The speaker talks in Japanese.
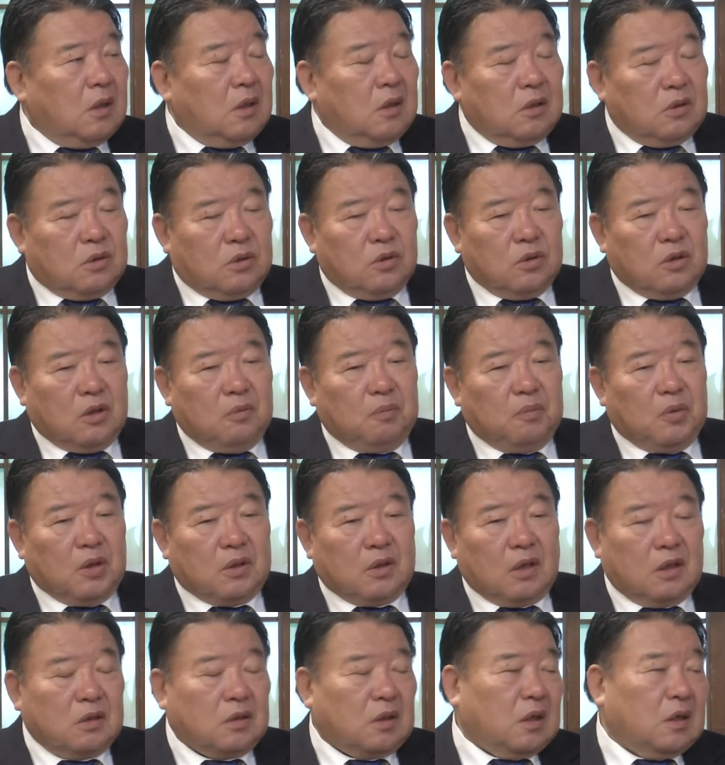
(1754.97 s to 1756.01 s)
習近平
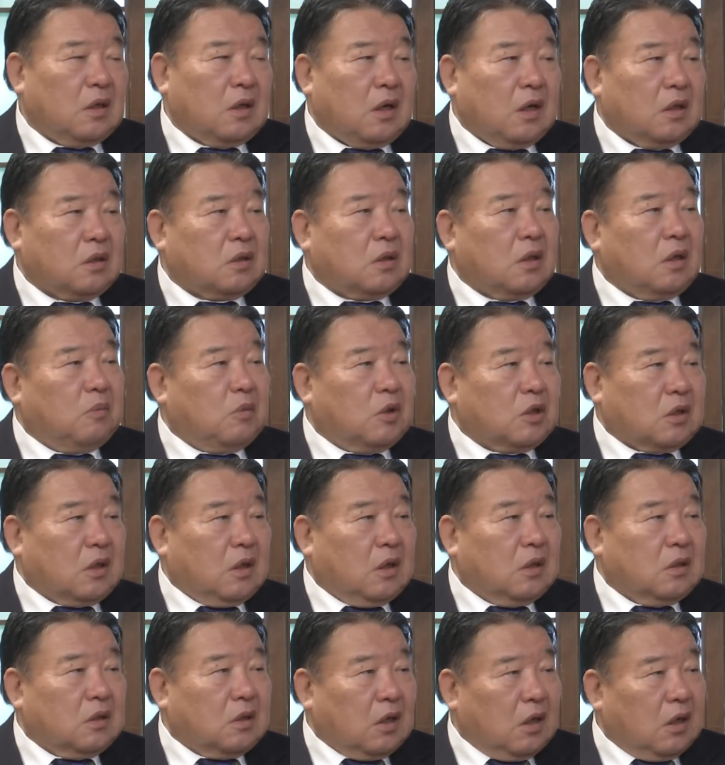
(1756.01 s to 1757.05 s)
体制が変わったらまた
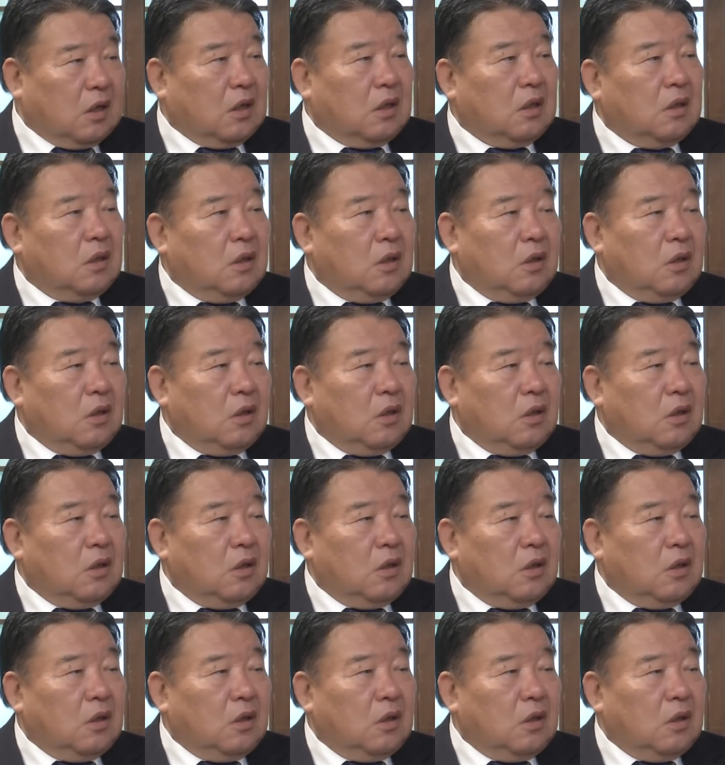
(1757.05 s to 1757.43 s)
何か。